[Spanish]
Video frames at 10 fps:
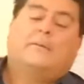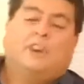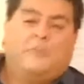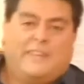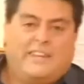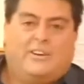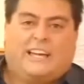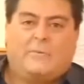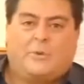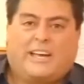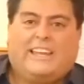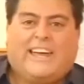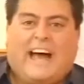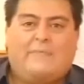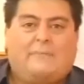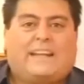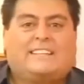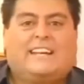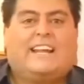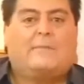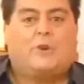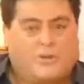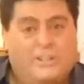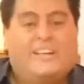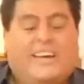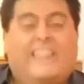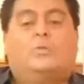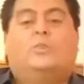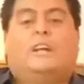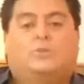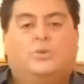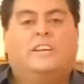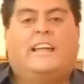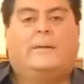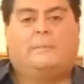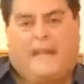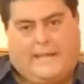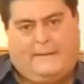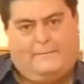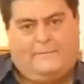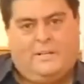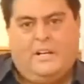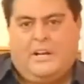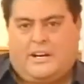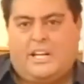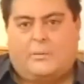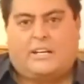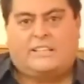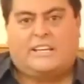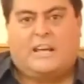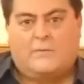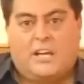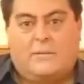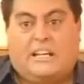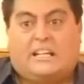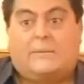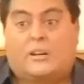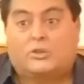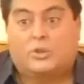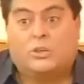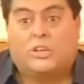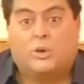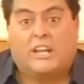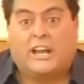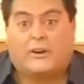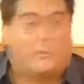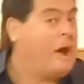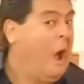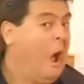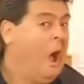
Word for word: un amigo me dijo que la mujer ideal para hacer el amor es una turnia en la playa. Rico, porque hacia el amor la mina de mira los ojos y te cuida la ropa.